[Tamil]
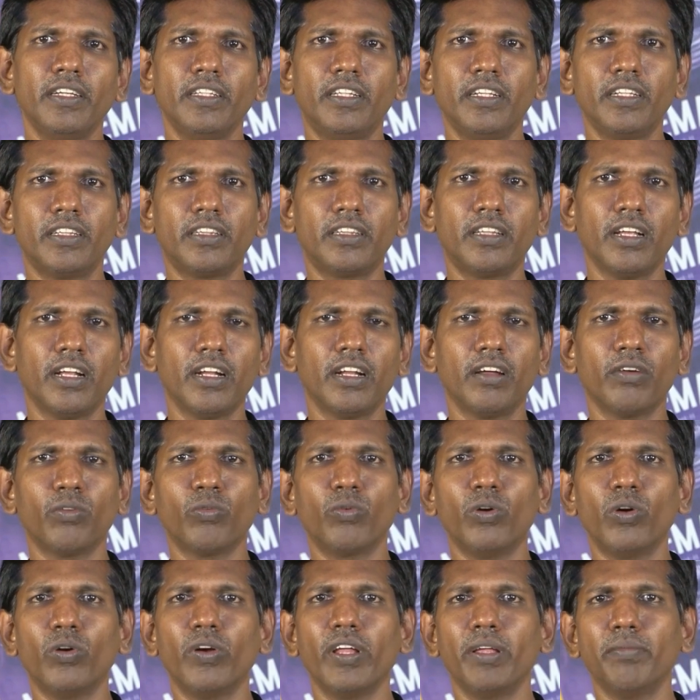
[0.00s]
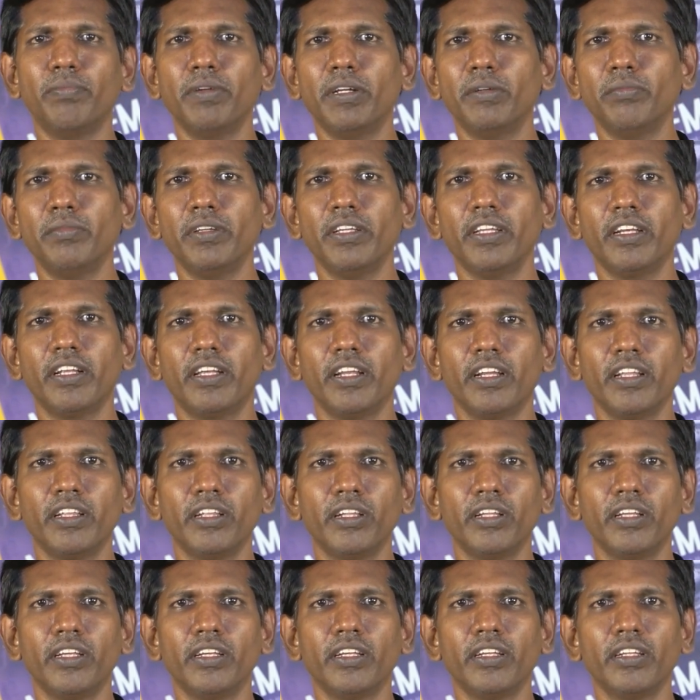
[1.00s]
இதைத்தான் அவங்களுடைய பெருமை
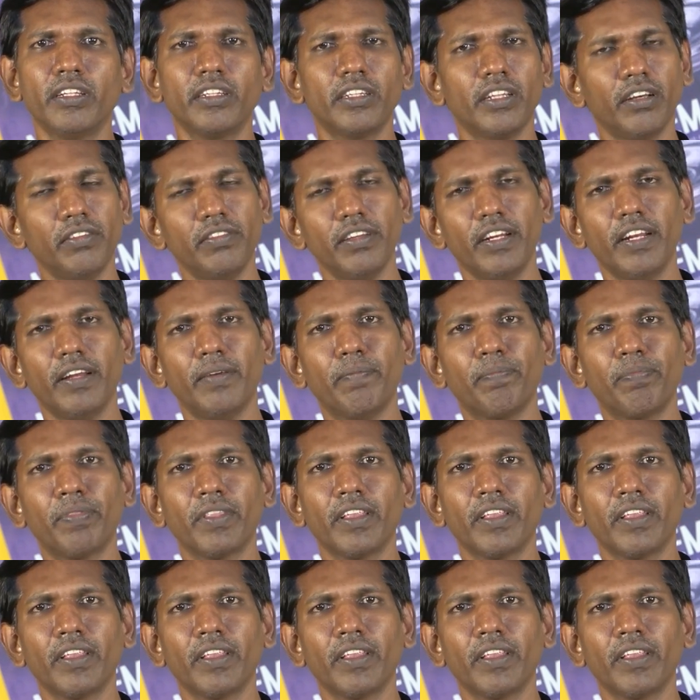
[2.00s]
இருக்கிறது தவிர